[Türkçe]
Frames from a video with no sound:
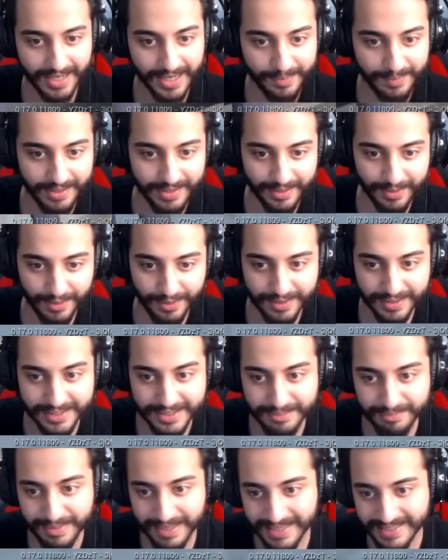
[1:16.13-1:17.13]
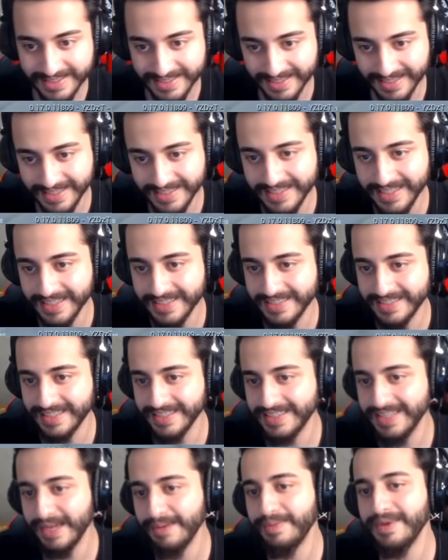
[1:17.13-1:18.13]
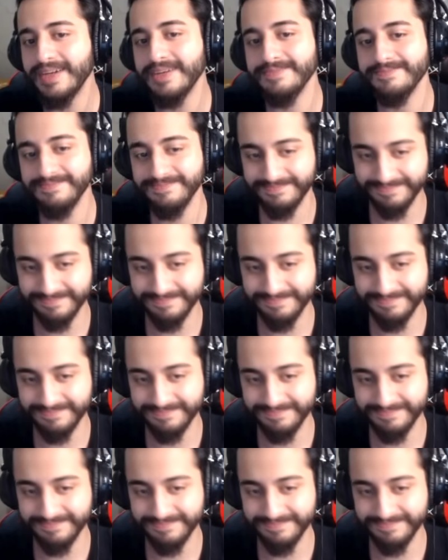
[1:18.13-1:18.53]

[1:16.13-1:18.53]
kalabalık olduğu için biraz sıkıntı açıkçası ama